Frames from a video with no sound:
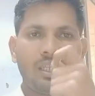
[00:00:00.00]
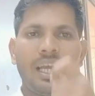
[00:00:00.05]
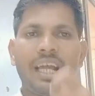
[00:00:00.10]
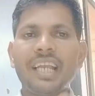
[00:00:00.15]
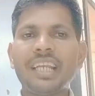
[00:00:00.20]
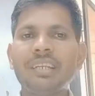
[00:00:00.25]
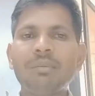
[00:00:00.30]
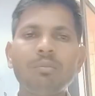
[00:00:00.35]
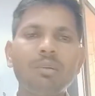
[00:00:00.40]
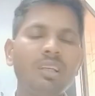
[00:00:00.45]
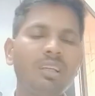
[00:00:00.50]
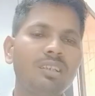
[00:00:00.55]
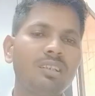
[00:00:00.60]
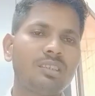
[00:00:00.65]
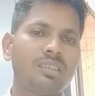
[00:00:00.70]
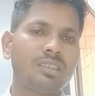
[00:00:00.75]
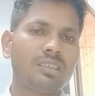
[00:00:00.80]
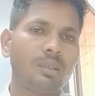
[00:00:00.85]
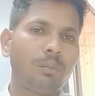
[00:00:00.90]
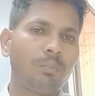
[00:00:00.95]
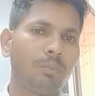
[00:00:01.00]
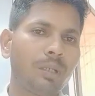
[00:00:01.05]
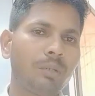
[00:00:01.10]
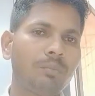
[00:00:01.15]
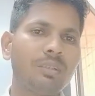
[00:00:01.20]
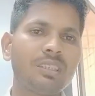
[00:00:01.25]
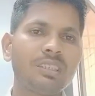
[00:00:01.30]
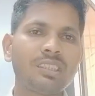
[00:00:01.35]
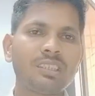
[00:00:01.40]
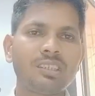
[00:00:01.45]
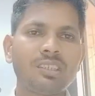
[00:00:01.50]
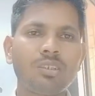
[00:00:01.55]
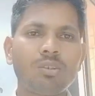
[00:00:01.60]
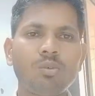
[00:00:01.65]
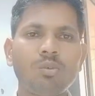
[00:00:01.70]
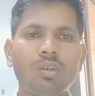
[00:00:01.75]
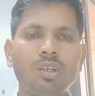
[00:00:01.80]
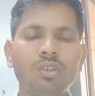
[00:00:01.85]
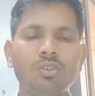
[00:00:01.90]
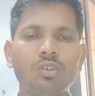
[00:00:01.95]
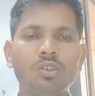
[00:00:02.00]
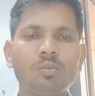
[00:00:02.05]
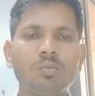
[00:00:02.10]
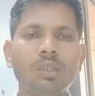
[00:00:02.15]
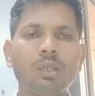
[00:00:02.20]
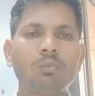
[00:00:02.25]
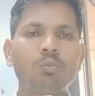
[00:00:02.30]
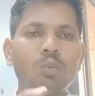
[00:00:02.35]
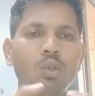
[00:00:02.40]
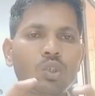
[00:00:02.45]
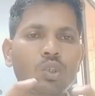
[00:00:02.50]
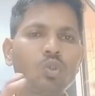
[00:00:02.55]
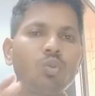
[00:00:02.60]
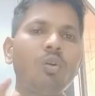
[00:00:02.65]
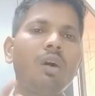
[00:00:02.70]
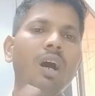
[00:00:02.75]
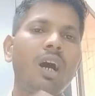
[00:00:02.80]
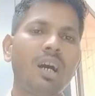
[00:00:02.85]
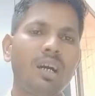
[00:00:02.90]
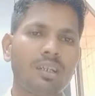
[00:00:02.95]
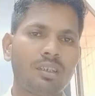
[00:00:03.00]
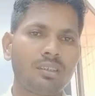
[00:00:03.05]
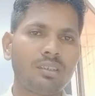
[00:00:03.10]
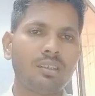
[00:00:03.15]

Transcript: एनिमल सप्लीमेंट जिसे कहूँगा दोस्त में एक पशु आहार